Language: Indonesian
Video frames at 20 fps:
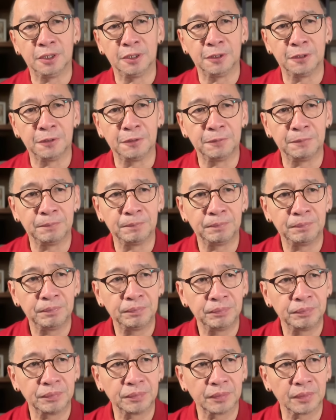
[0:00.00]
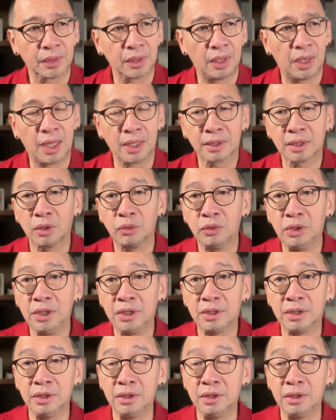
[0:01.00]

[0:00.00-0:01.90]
um, atau di,